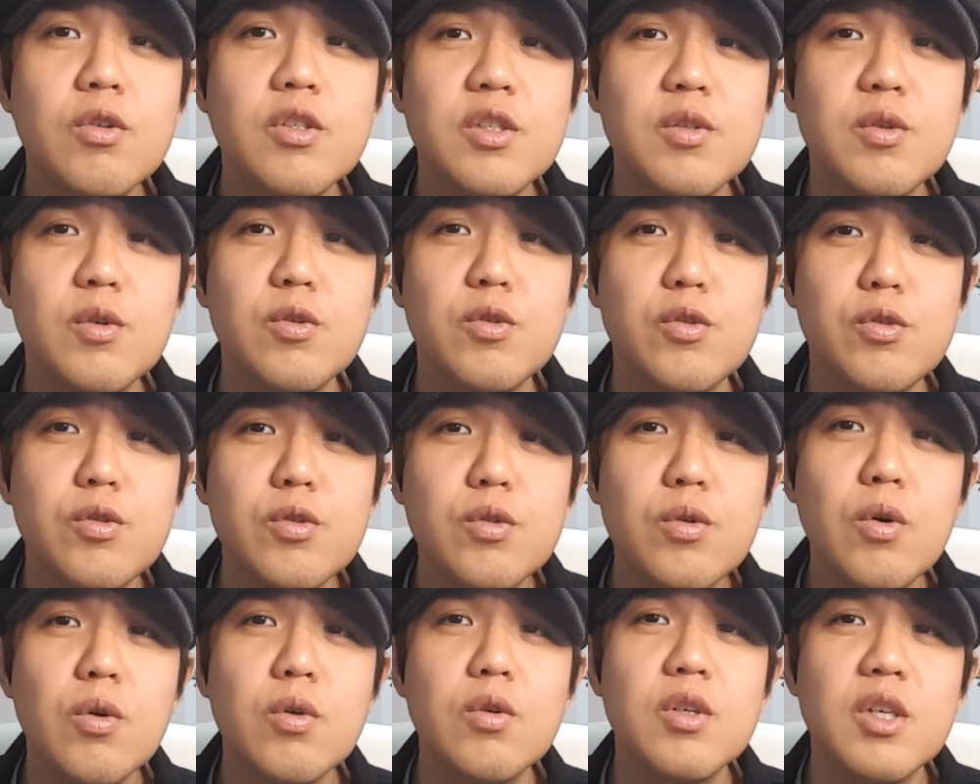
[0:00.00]
人を入
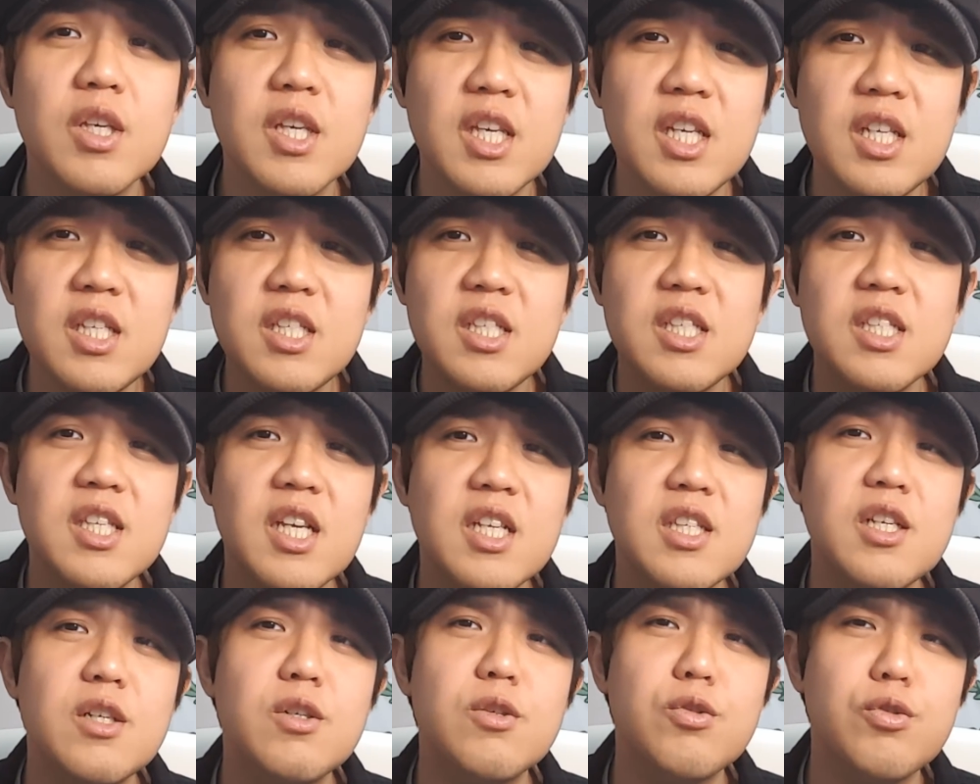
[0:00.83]
国禁止
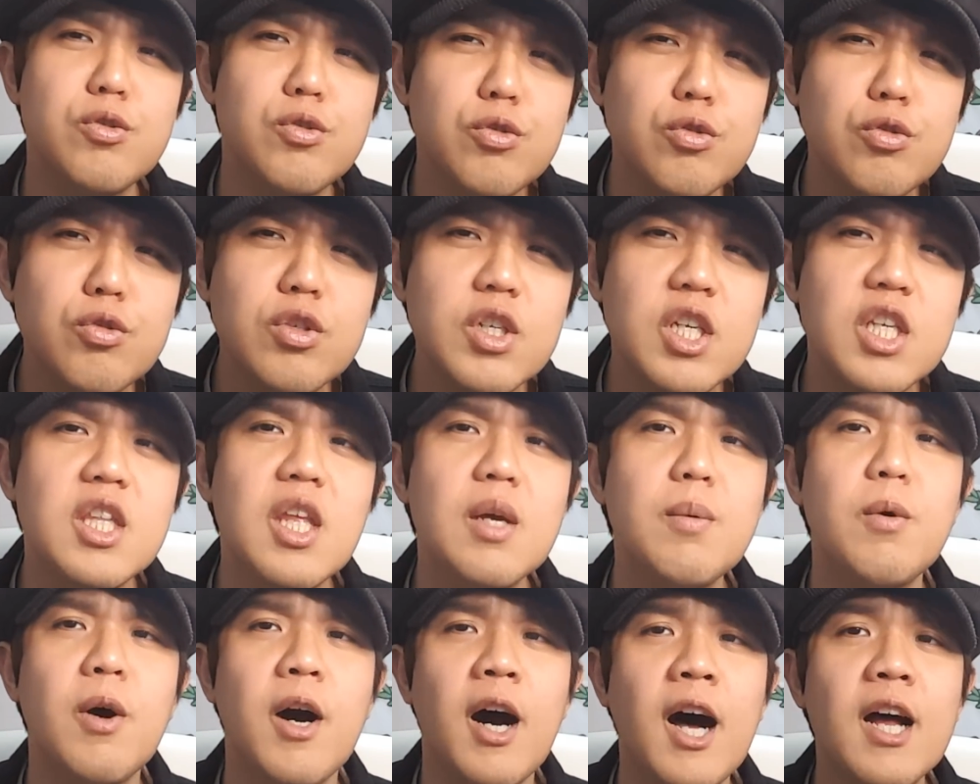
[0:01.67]
させる勇気で
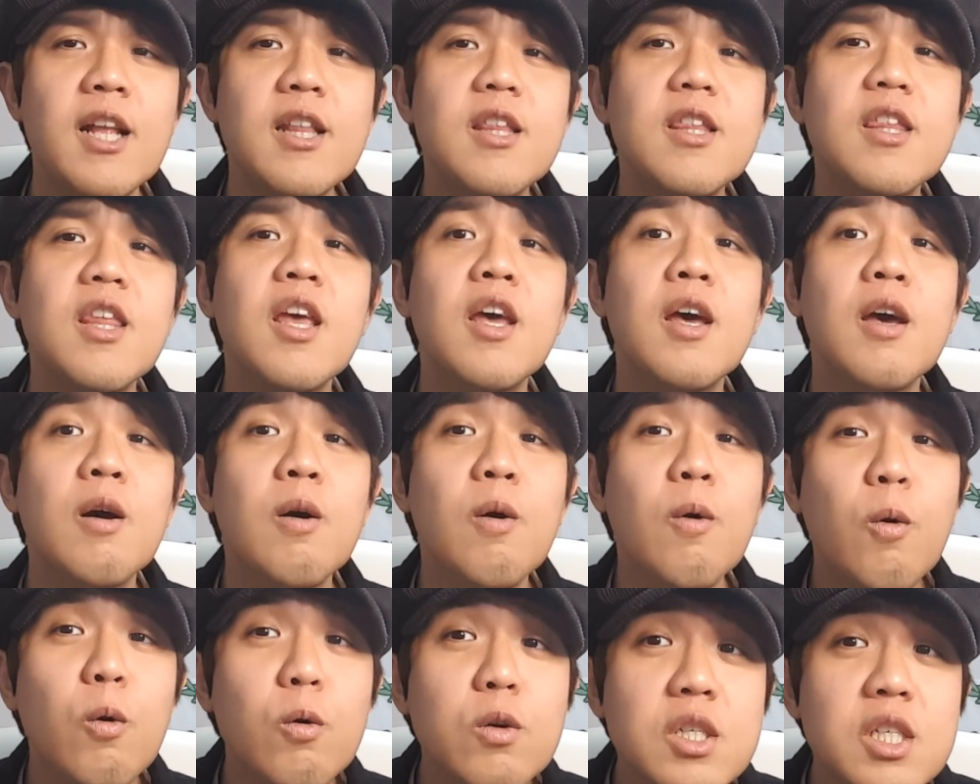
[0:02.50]
もあって
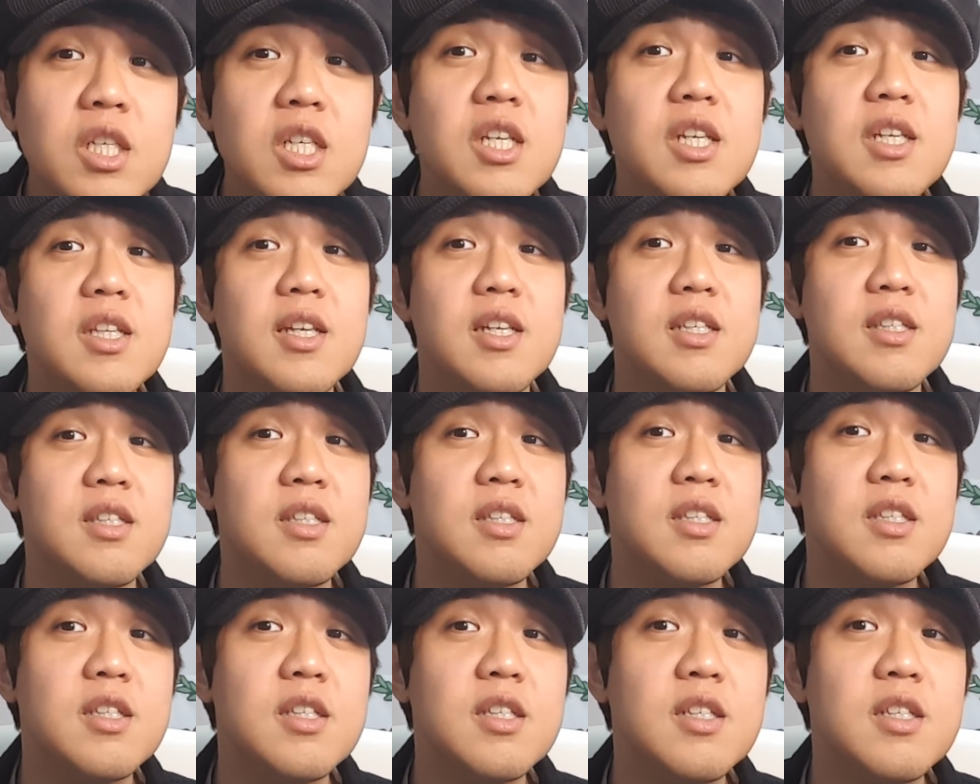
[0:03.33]
ほしいです。